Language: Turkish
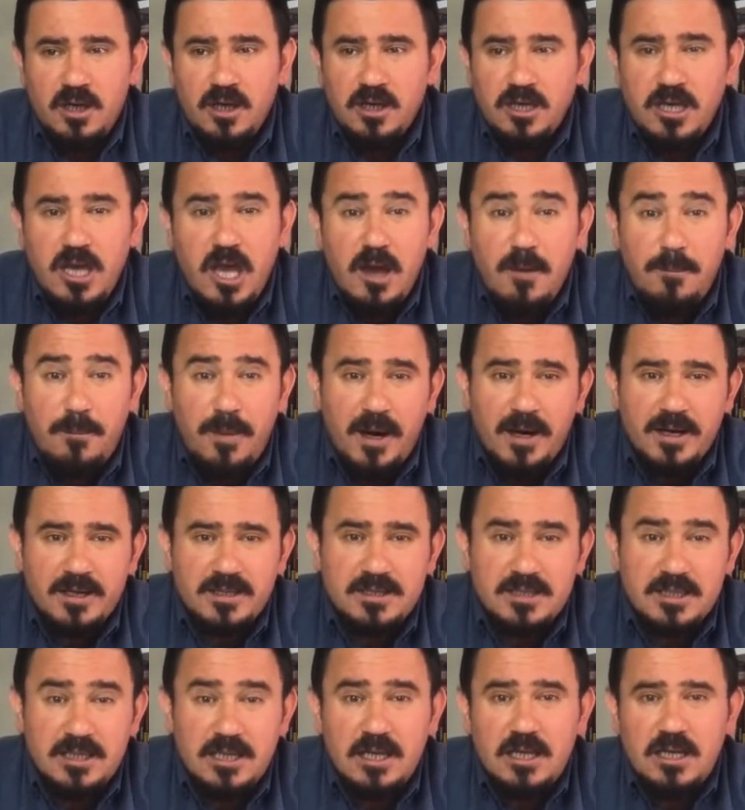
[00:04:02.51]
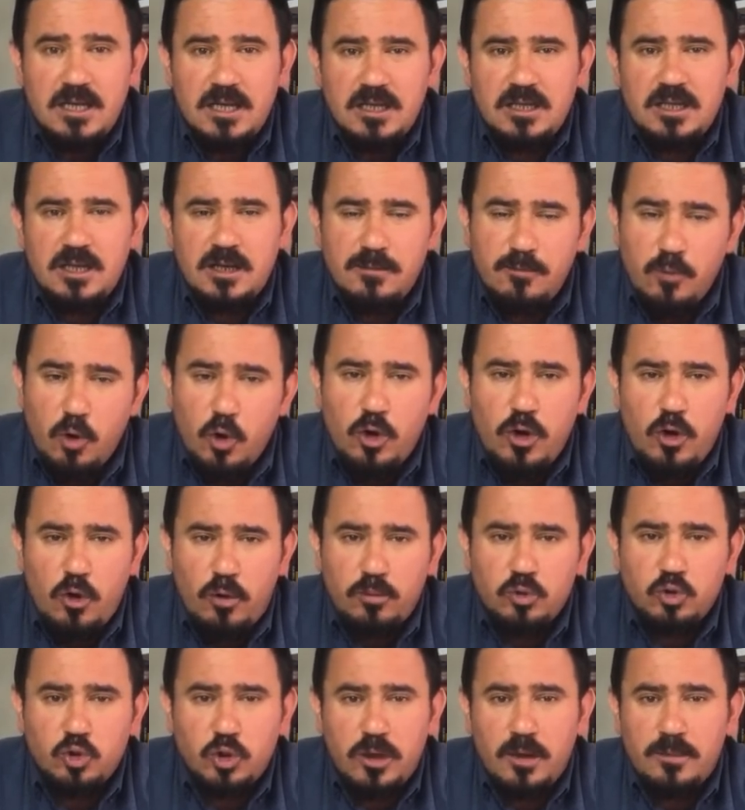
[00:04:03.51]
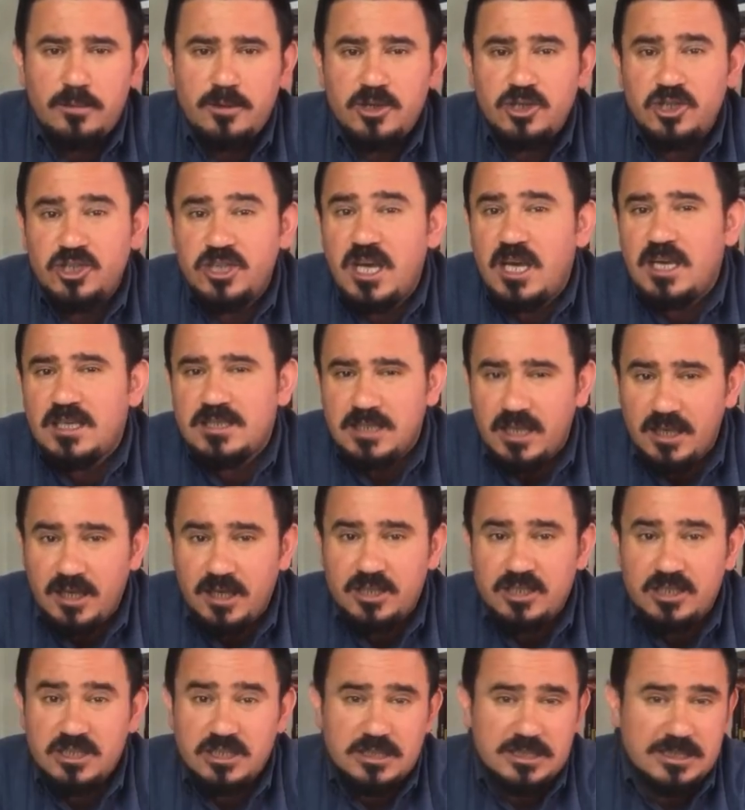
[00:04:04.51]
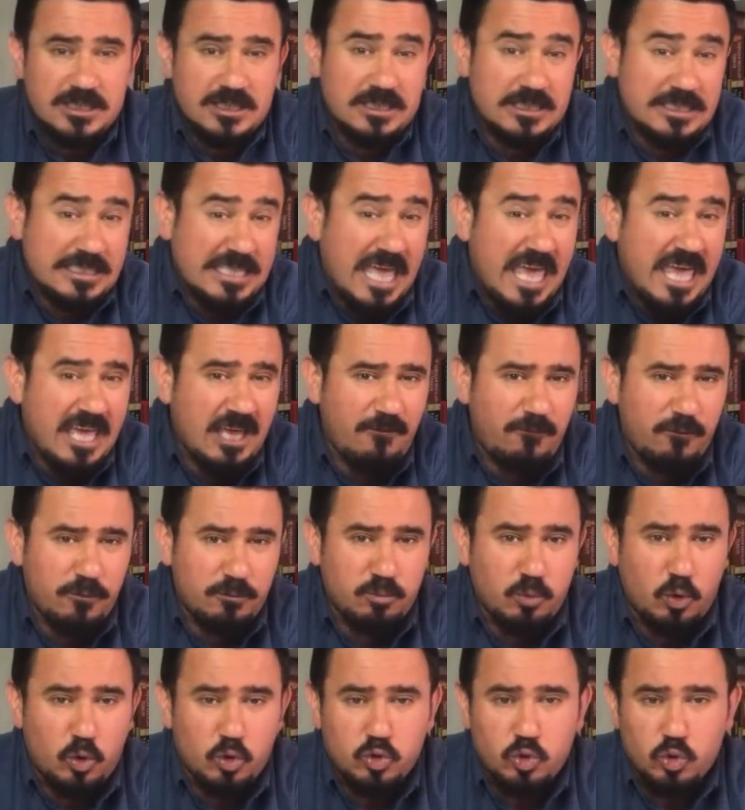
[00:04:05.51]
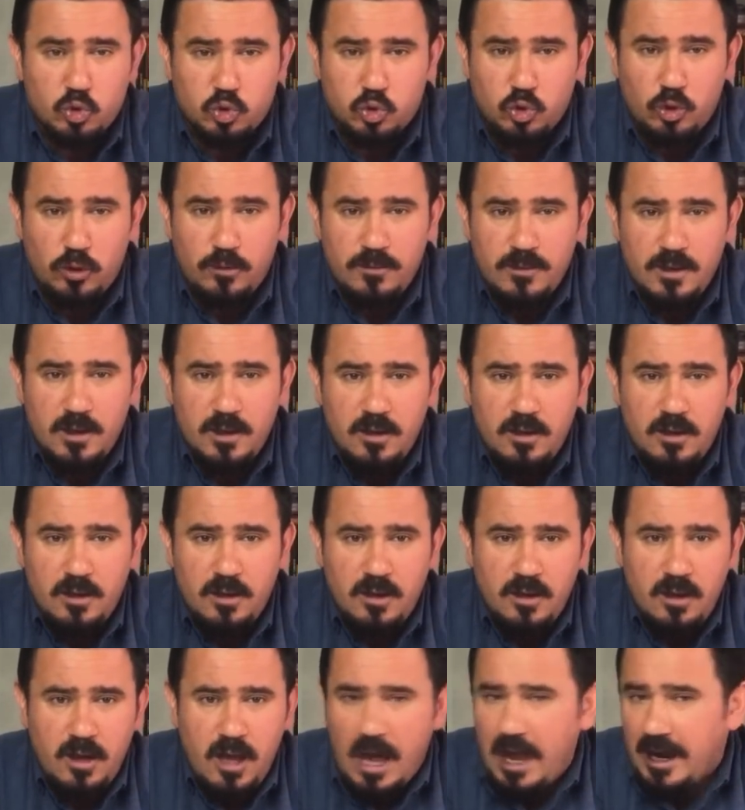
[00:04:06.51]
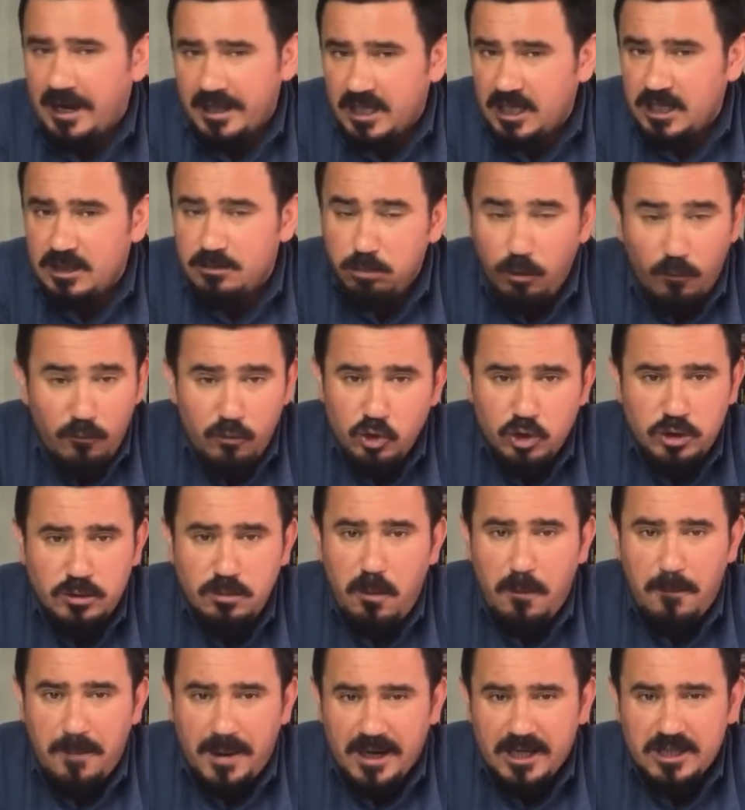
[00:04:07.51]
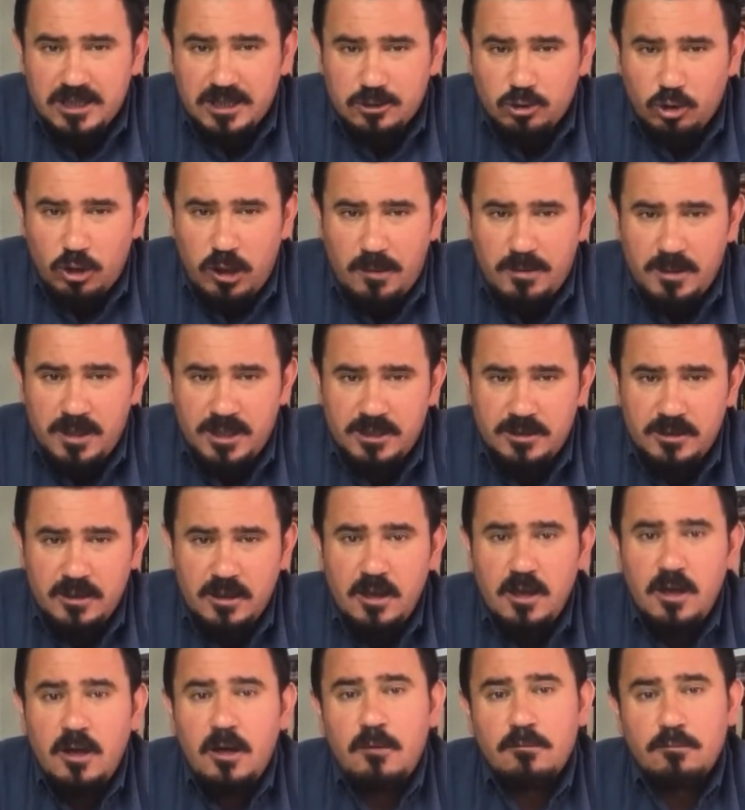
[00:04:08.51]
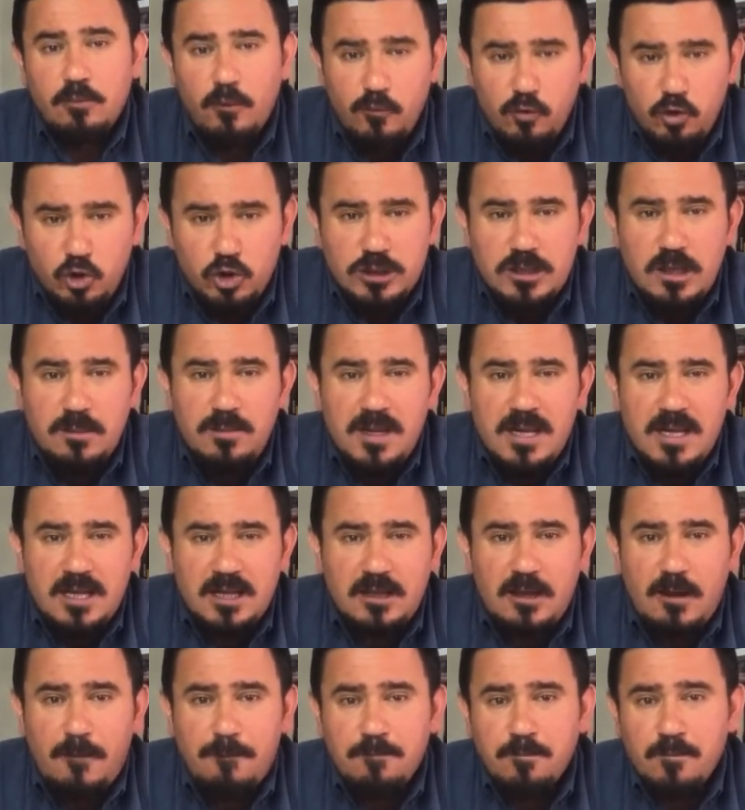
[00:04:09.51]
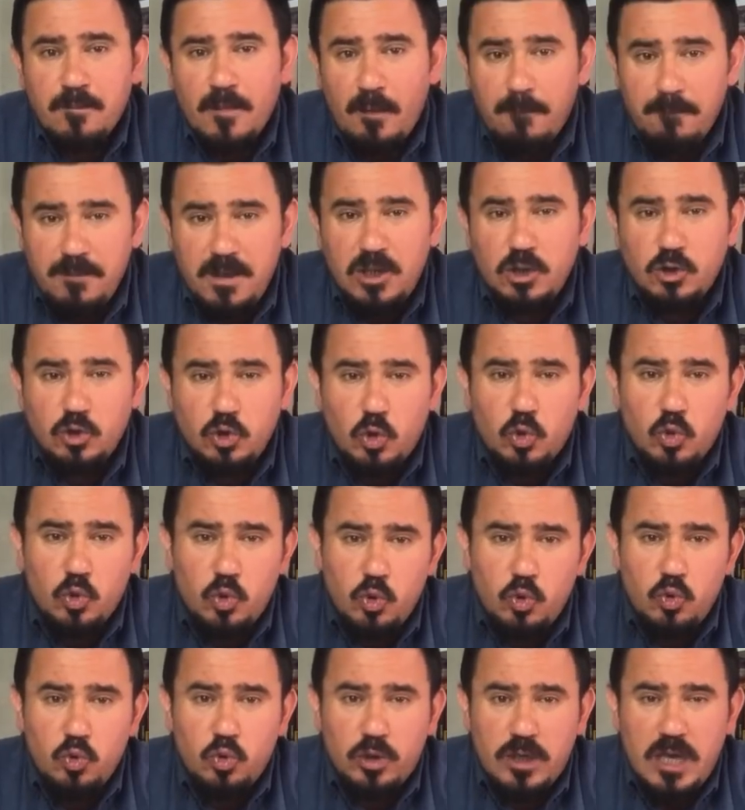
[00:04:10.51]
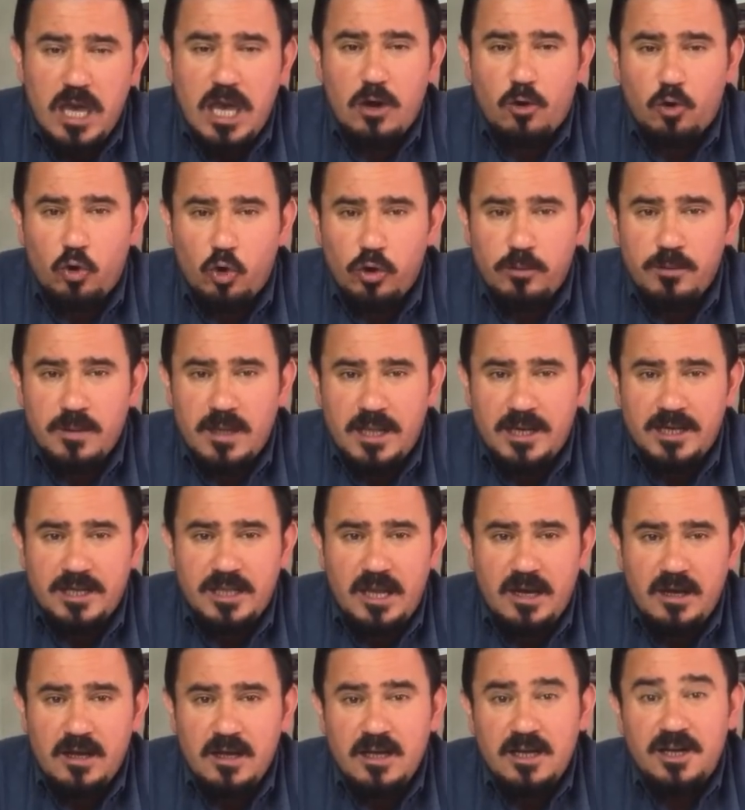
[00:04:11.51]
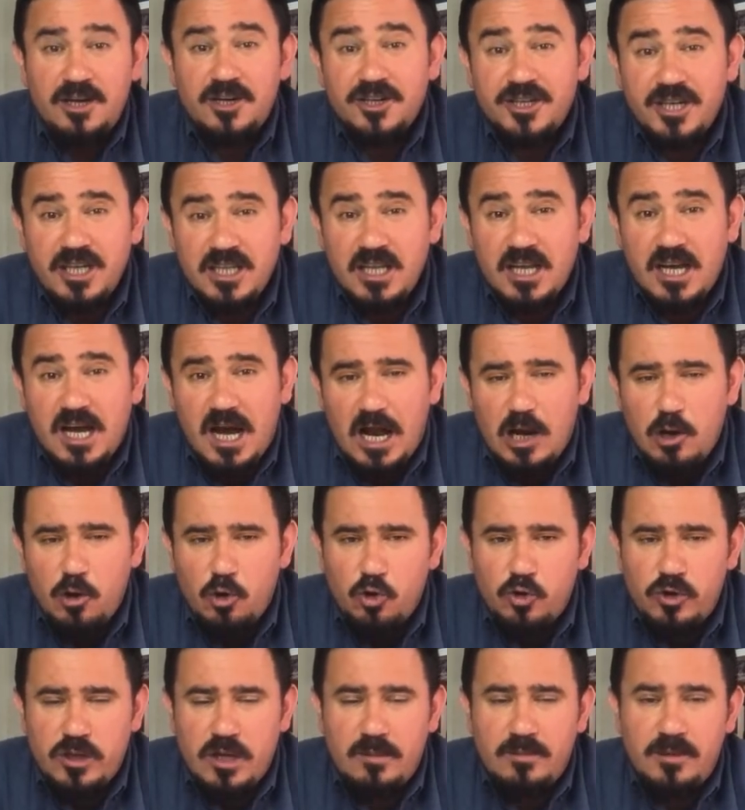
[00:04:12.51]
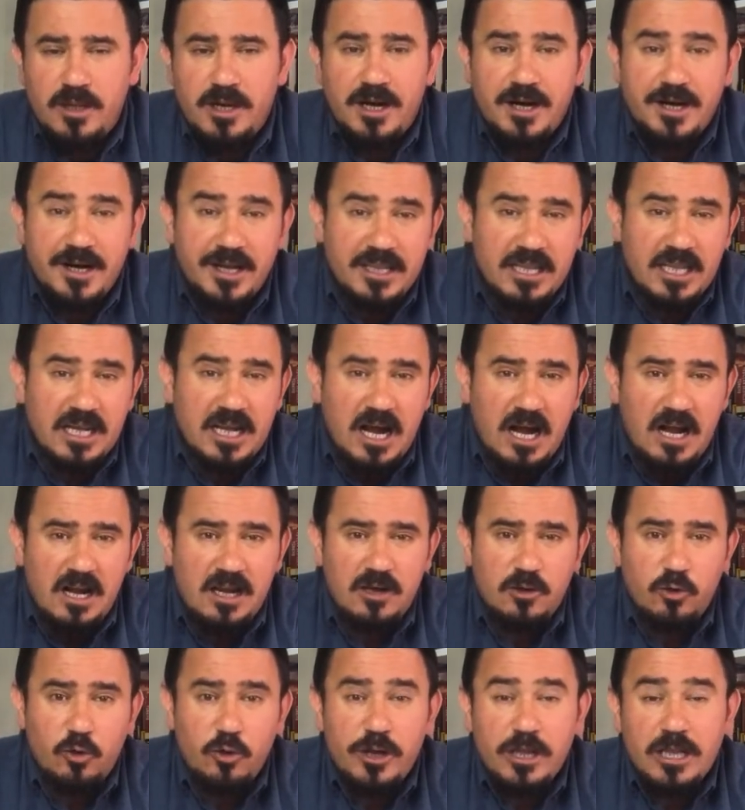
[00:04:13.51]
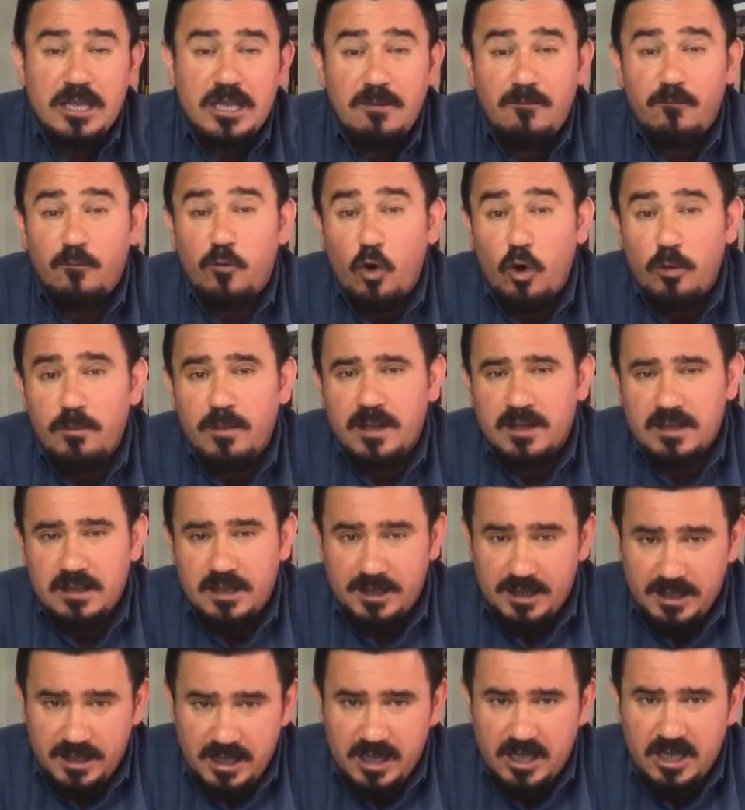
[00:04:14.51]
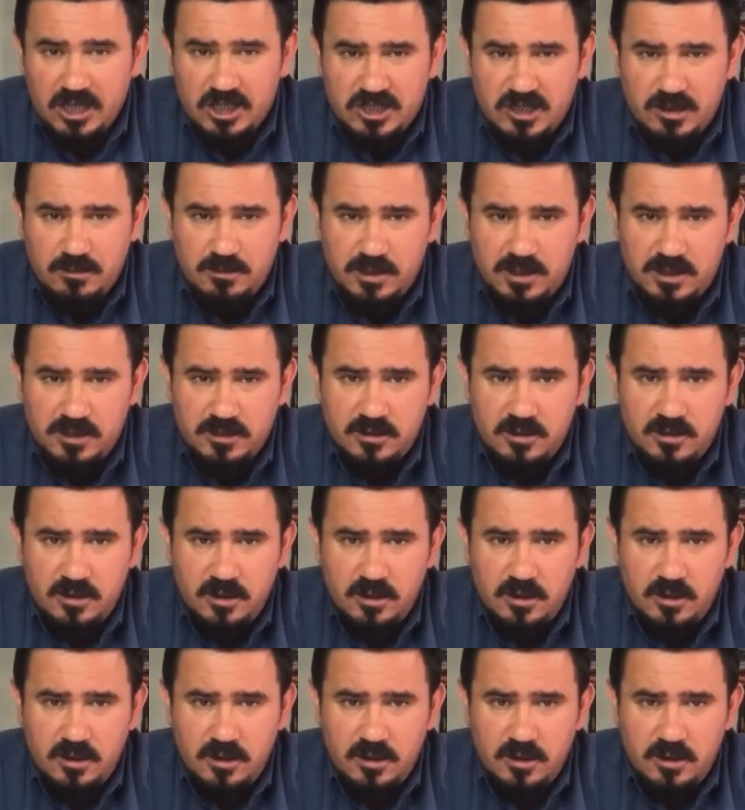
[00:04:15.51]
Y partisinin lideri böyle olmuş olabilir. C sanatçısı, D futbolcusu. Herkes bu virüsün bir parçası olabilir. Bu virüsle birlikte birçok ülke ekonomileri de radikal önlemlere, radikal yönetim formatlarına da geçebilir.